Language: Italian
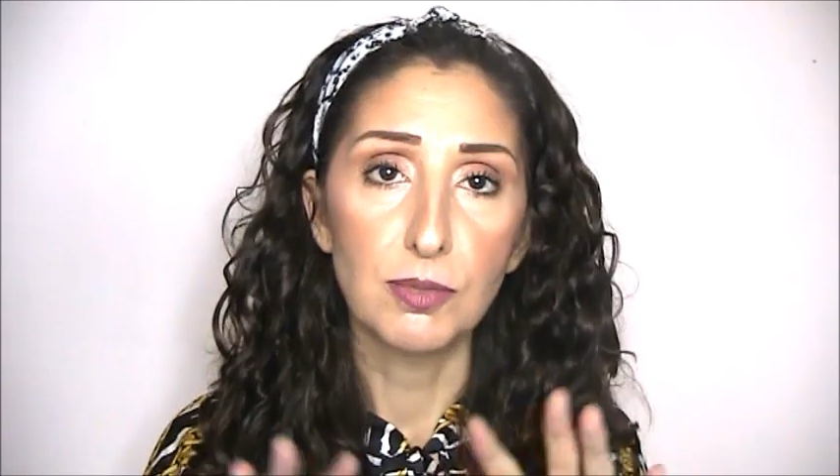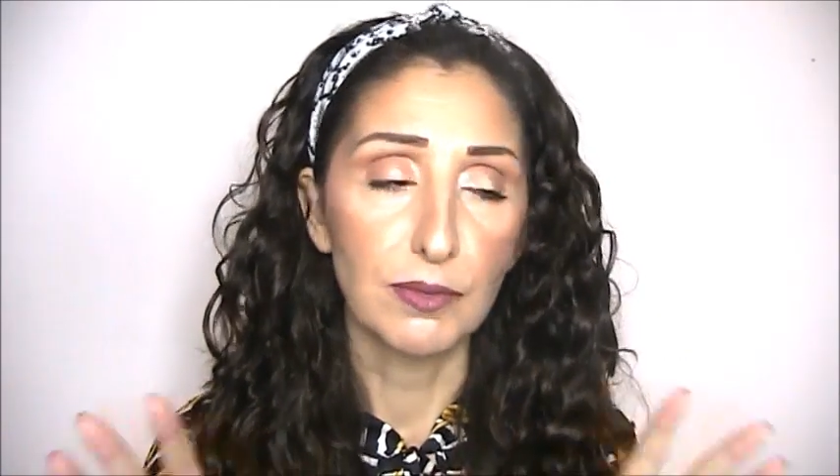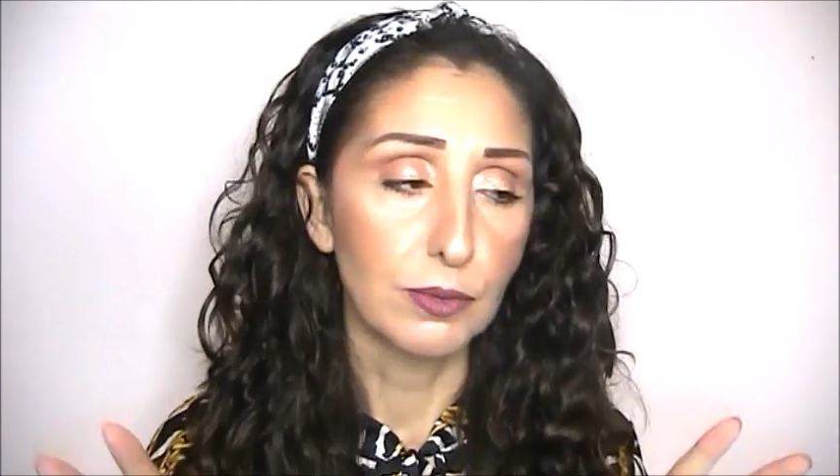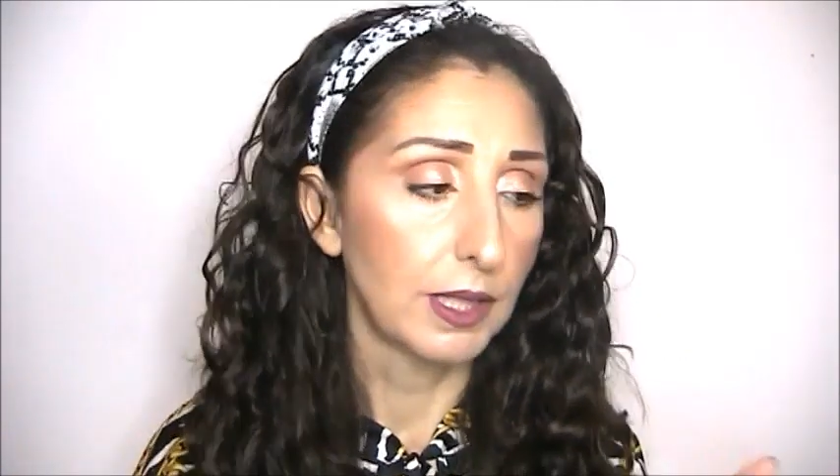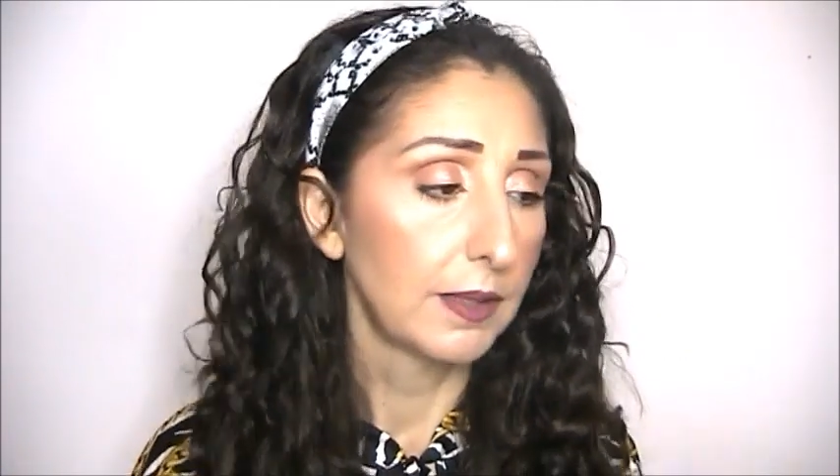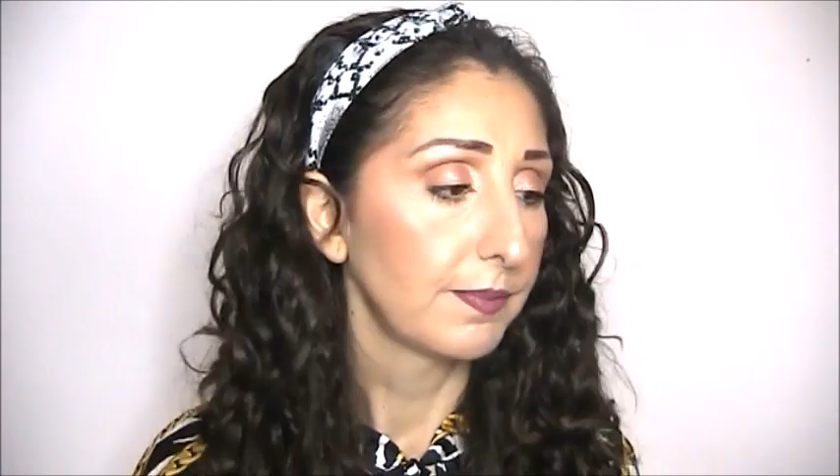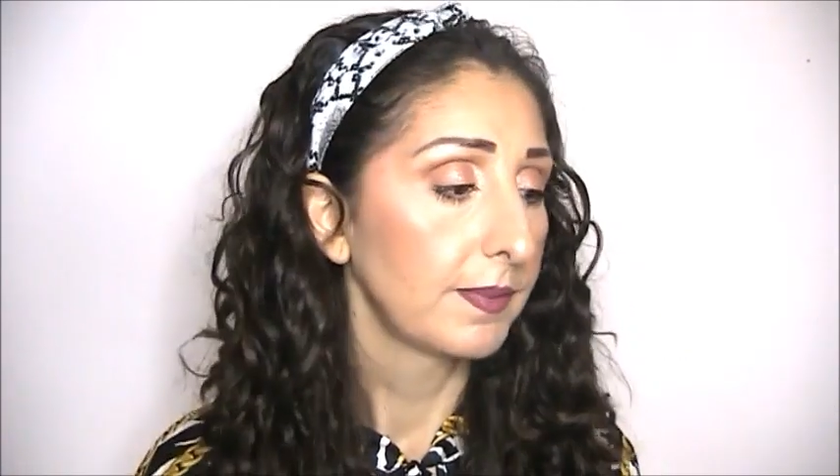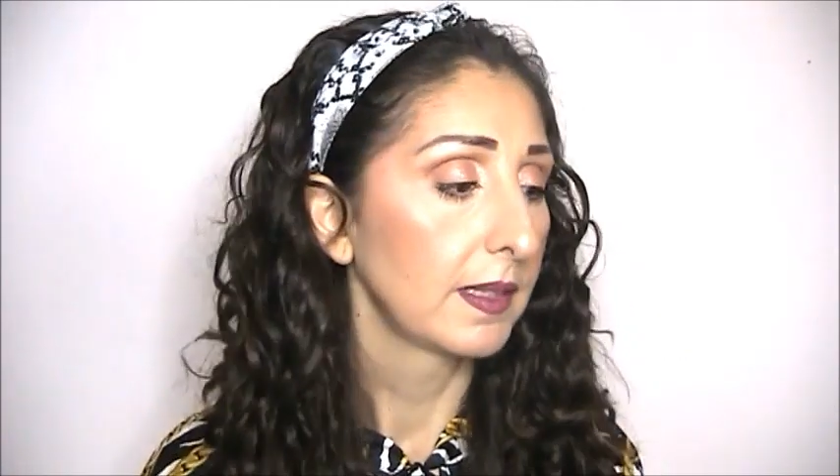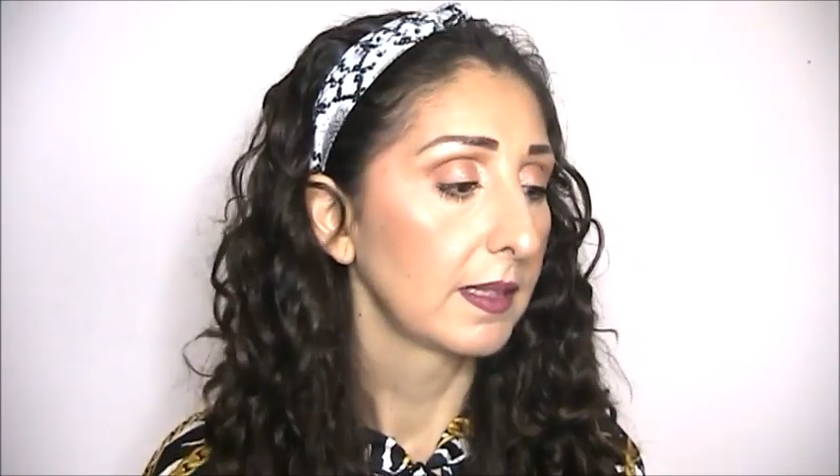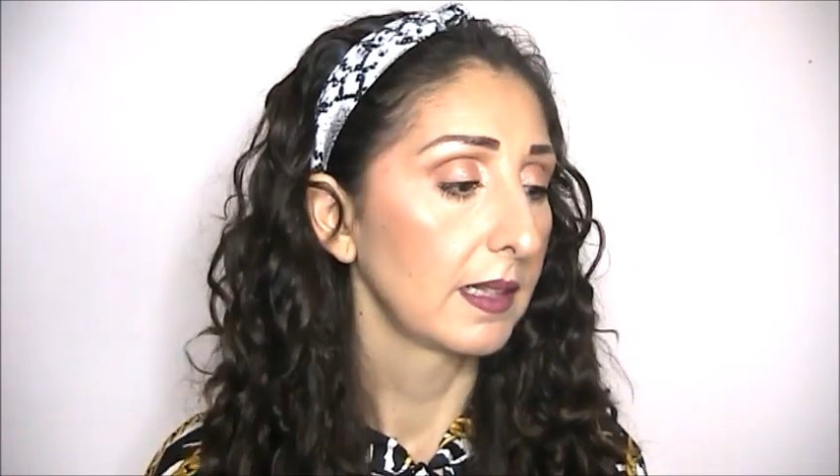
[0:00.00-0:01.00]
ma voi
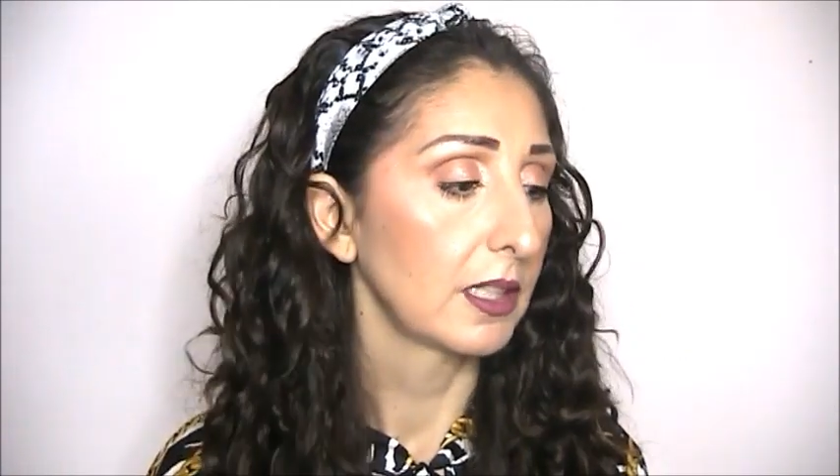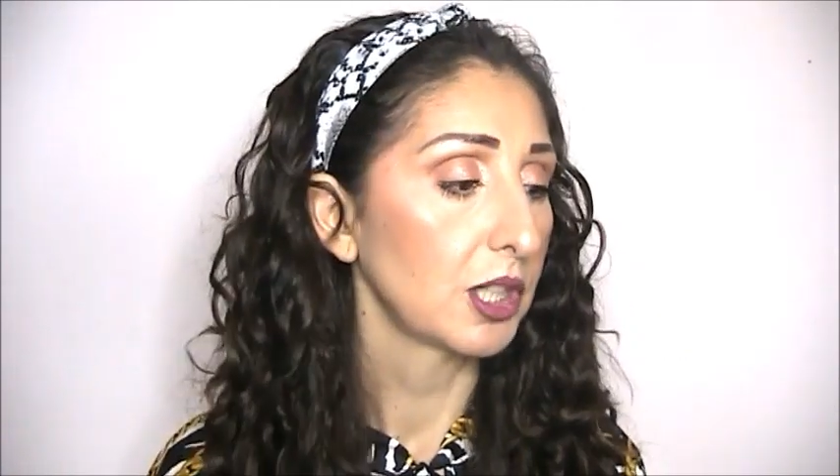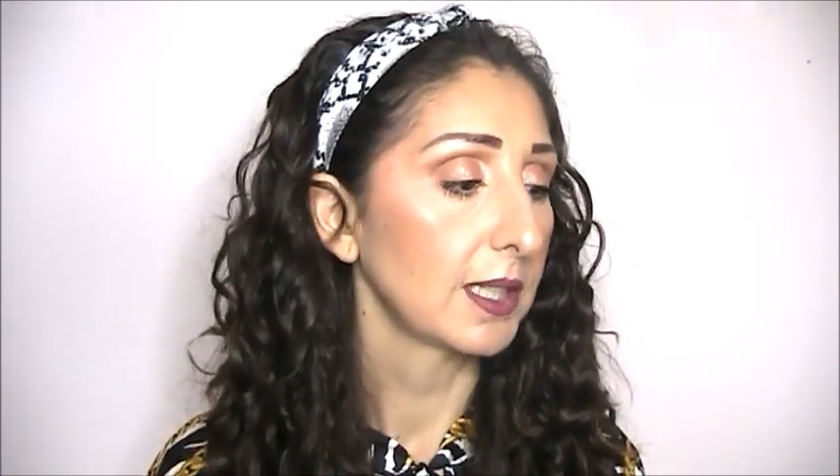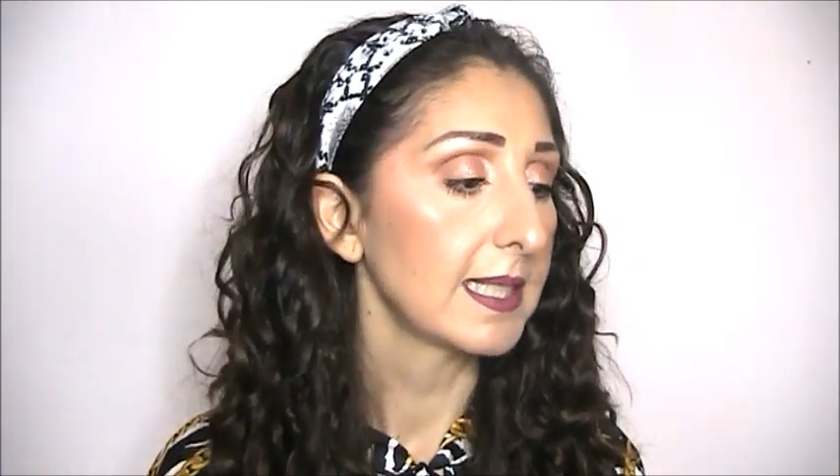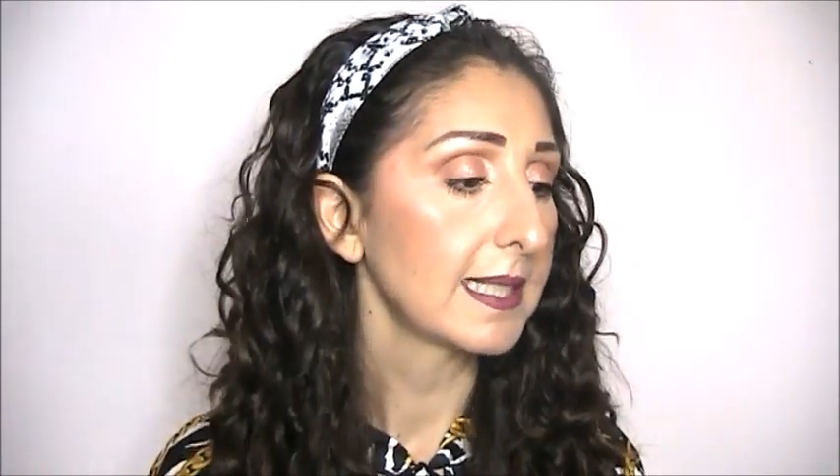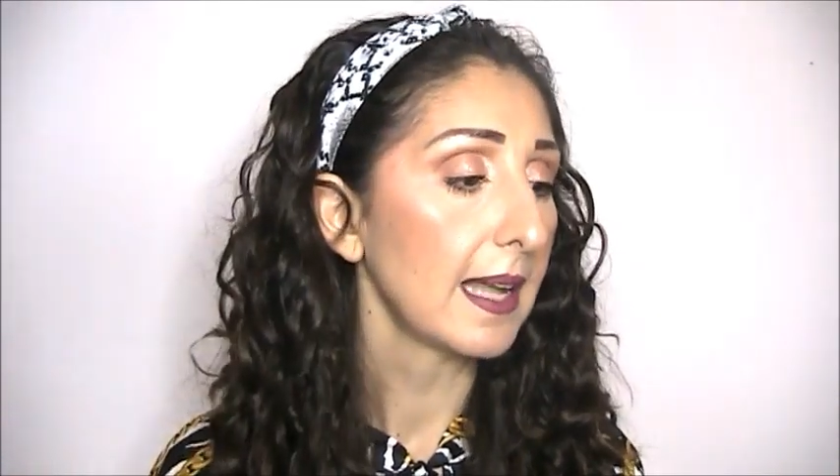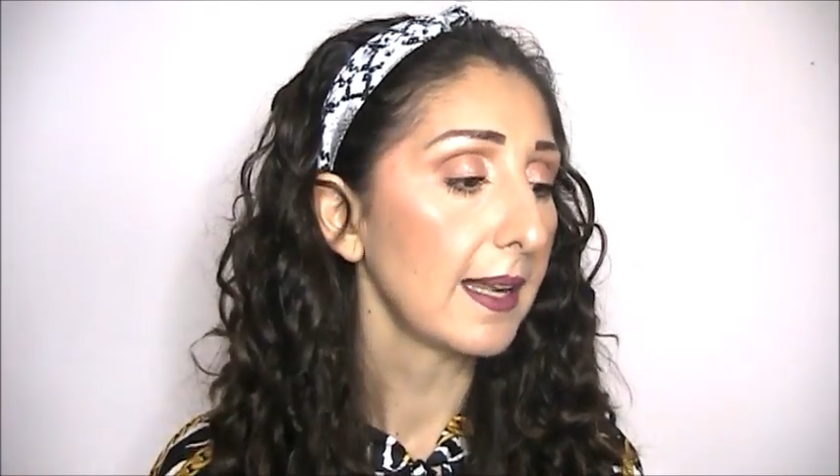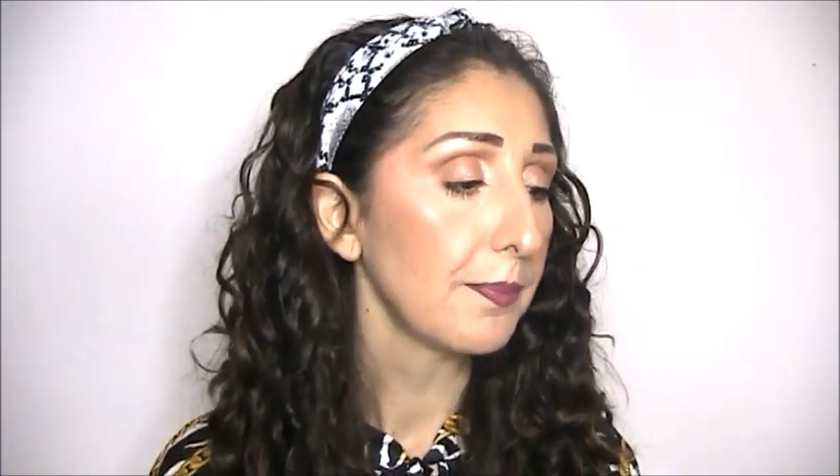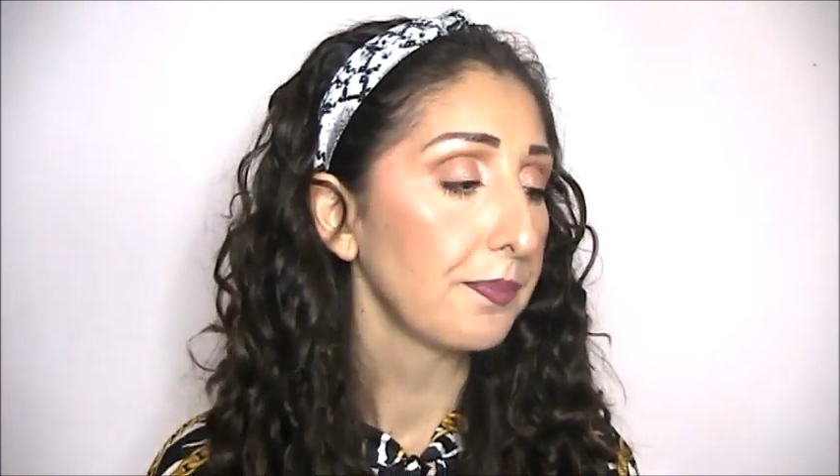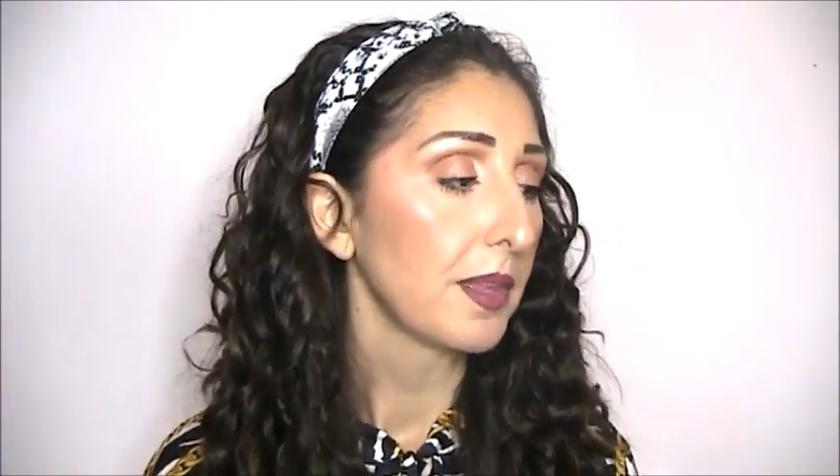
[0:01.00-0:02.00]
lasciate
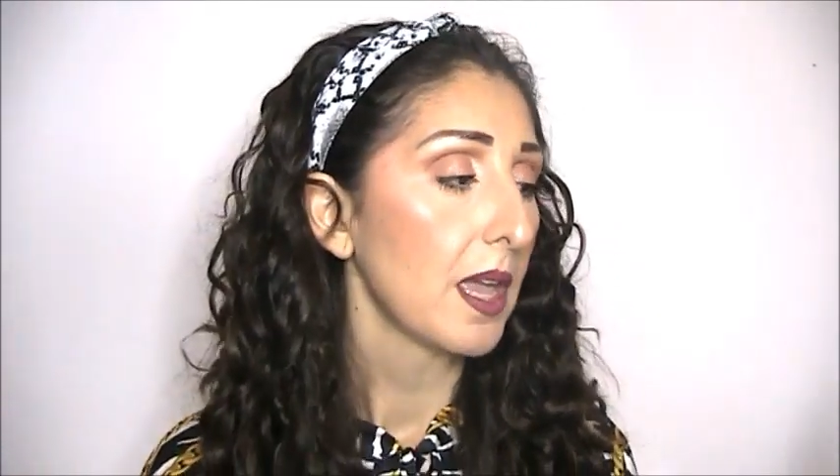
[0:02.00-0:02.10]
stare.